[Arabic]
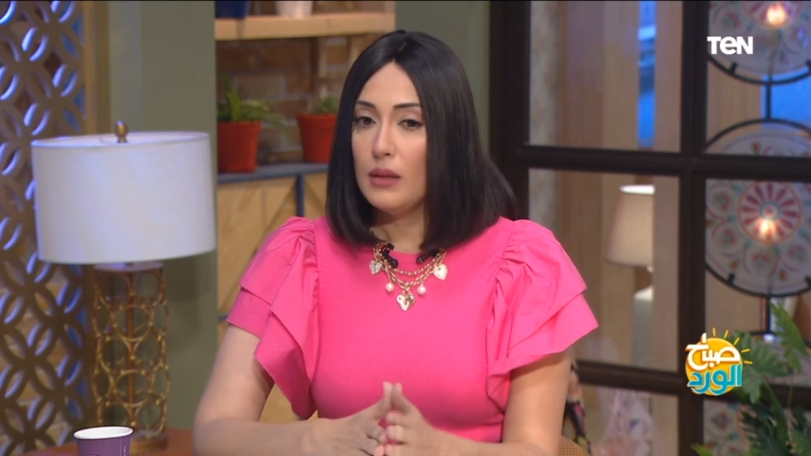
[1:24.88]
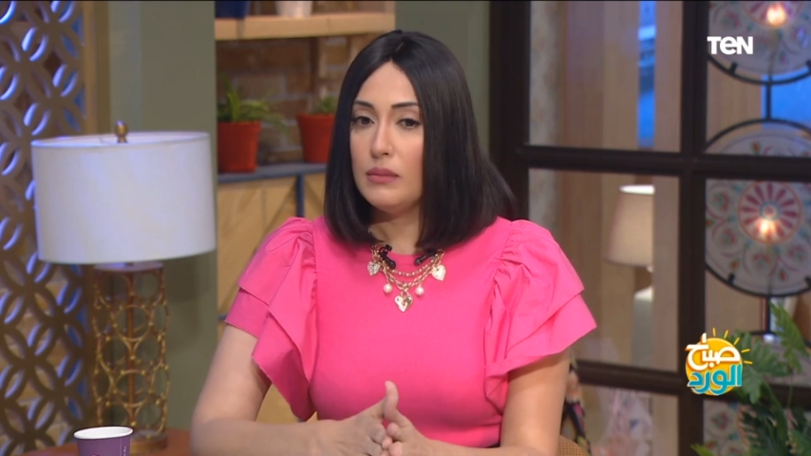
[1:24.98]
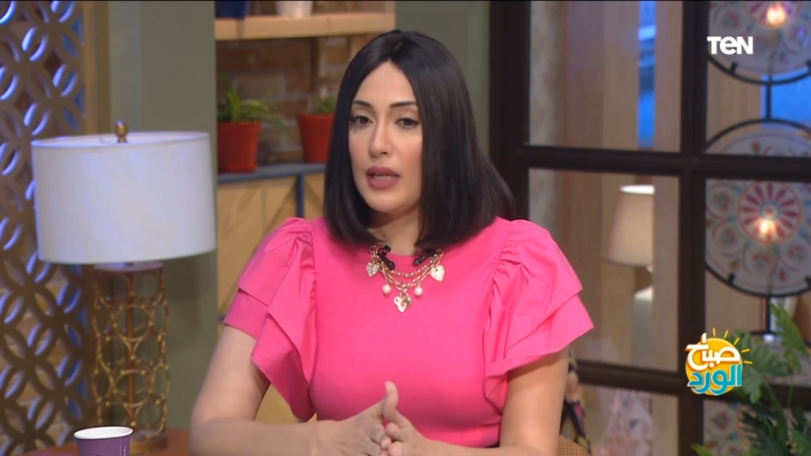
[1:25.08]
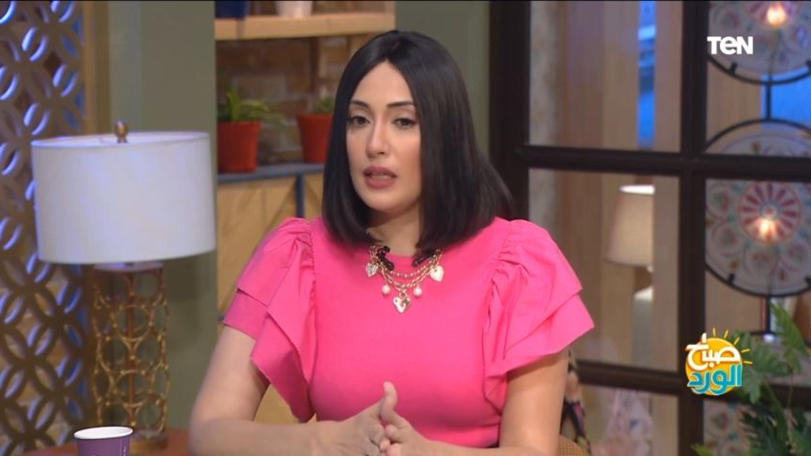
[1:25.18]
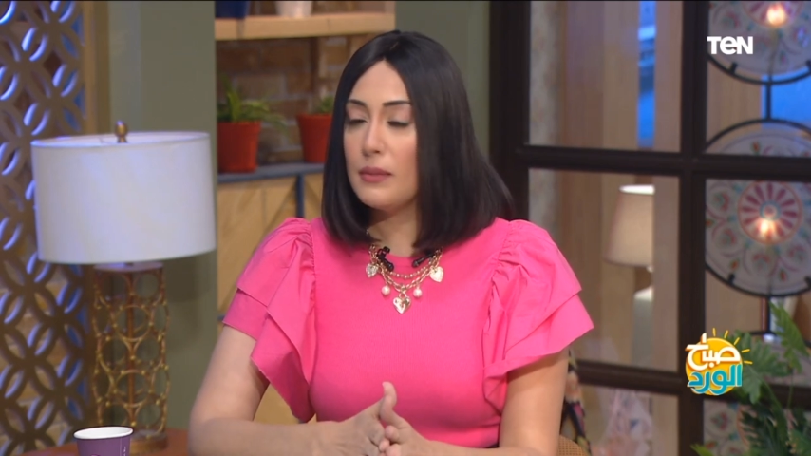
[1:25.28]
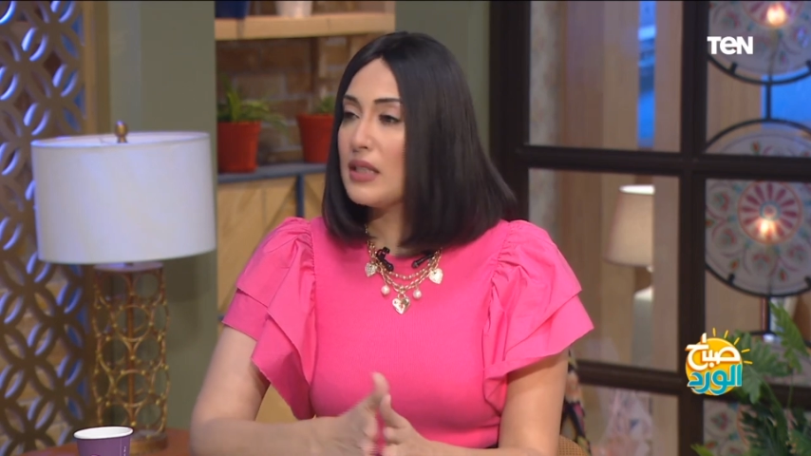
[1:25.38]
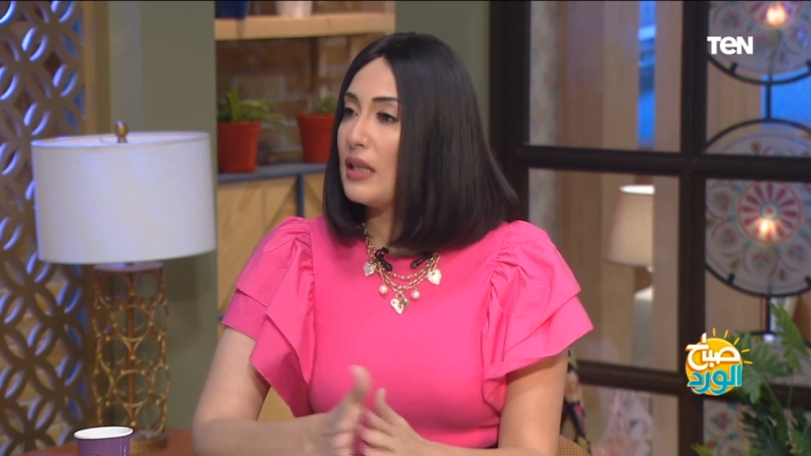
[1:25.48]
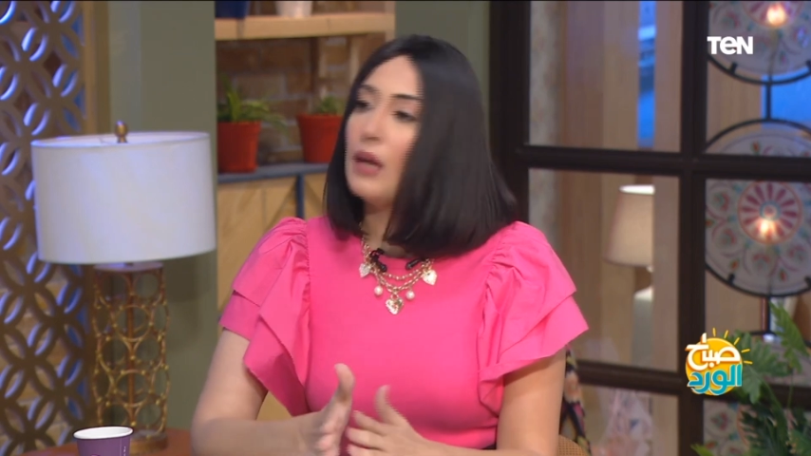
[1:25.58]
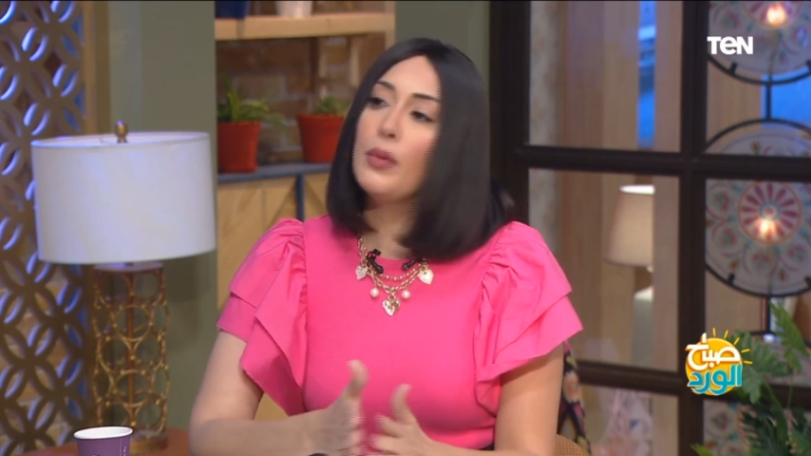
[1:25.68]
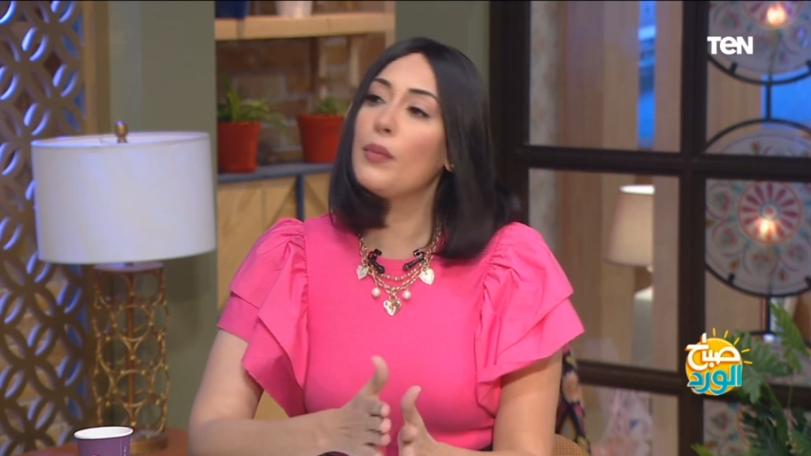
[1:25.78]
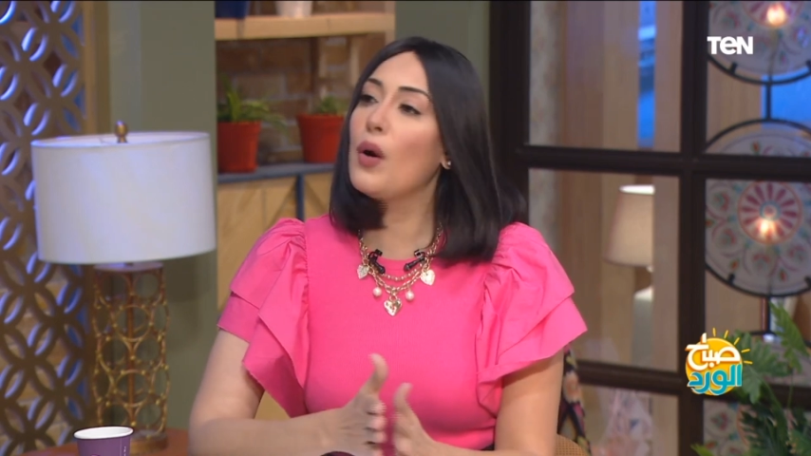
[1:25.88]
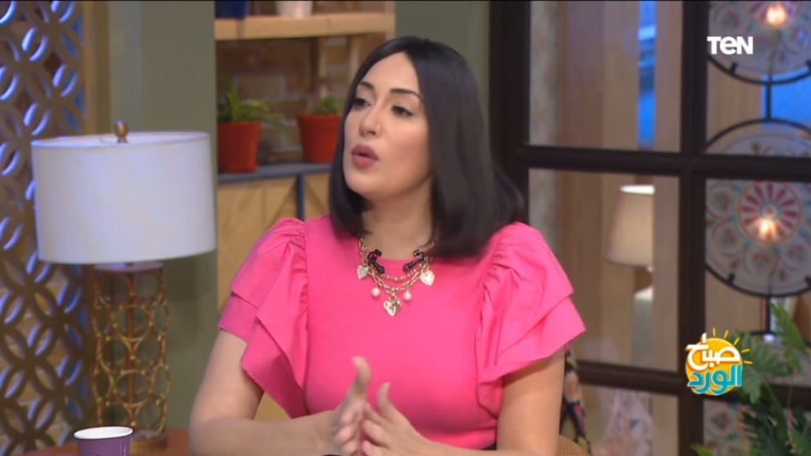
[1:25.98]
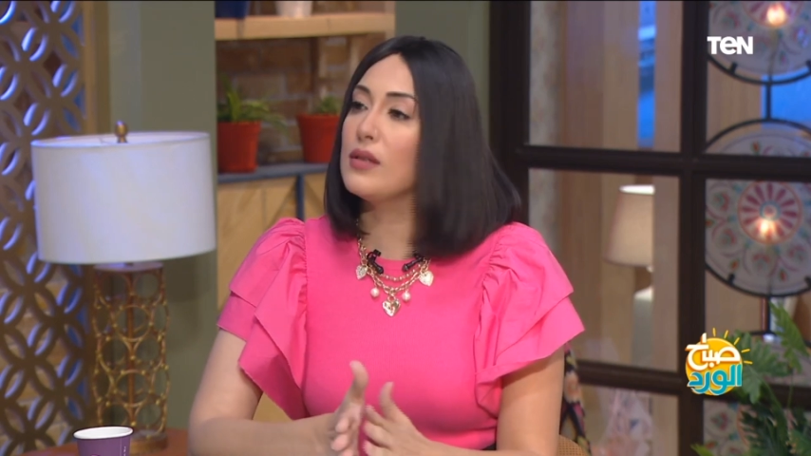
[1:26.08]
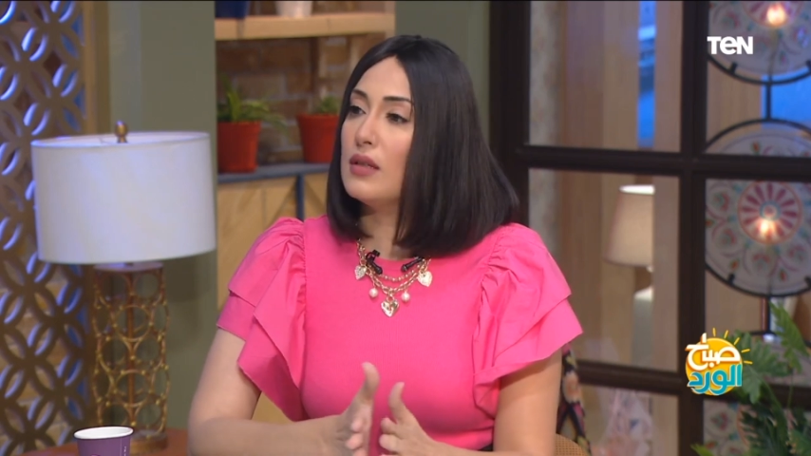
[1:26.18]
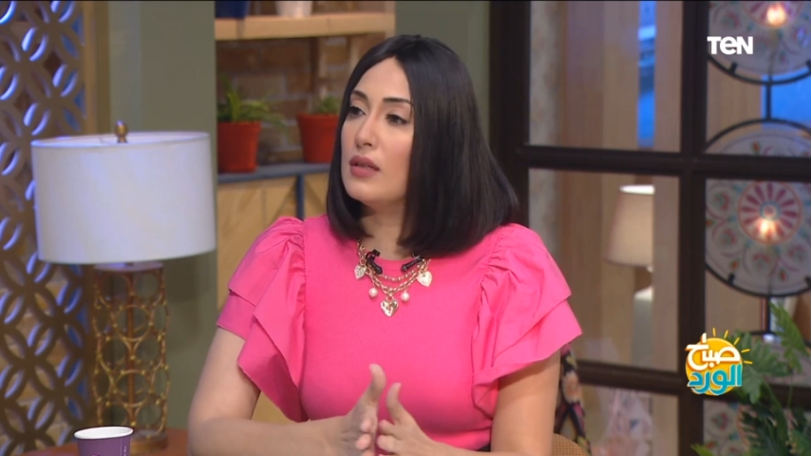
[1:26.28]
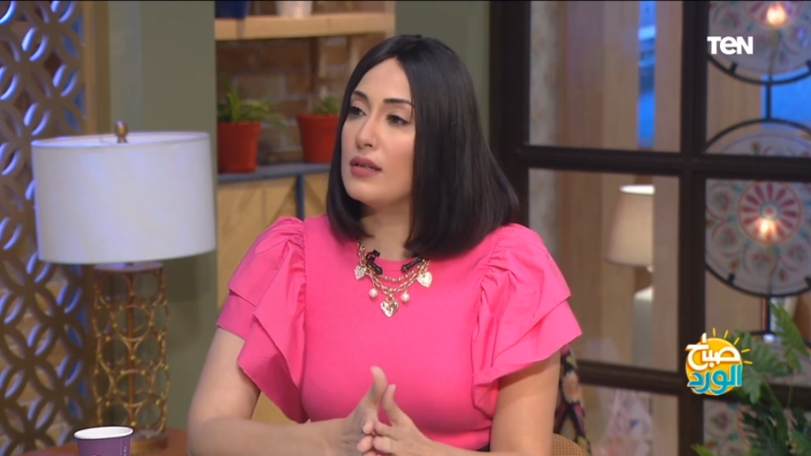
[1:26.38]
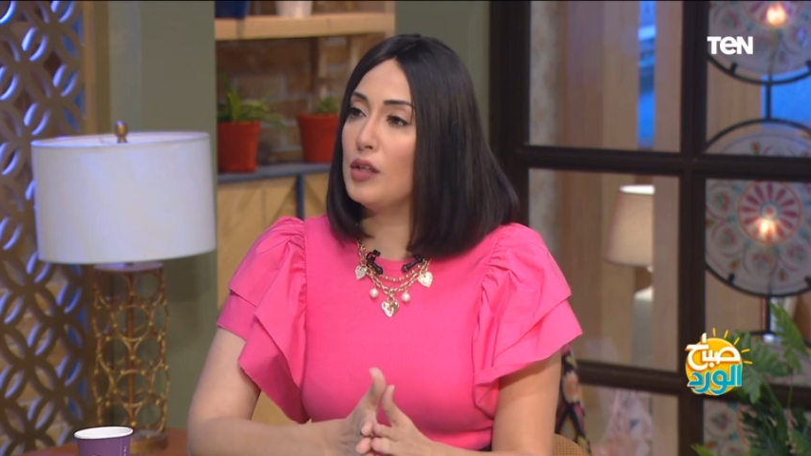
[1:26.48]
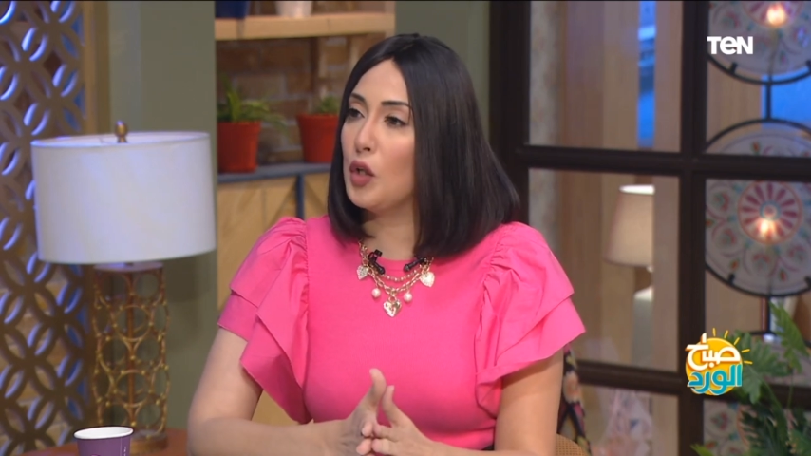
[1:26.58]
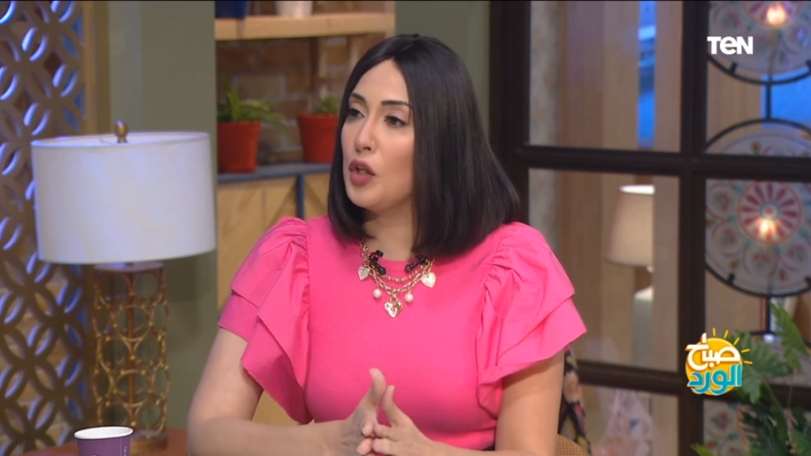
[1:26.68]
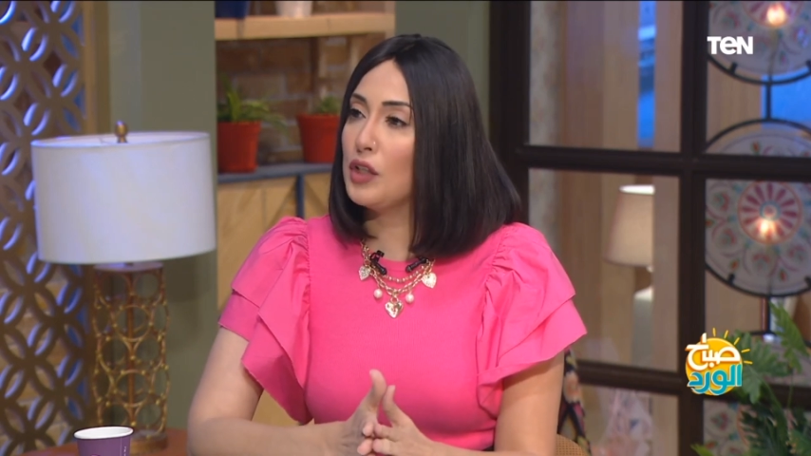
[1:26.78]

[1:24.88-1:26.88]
يعني يمكن ده اللي بيبوظ الصداقات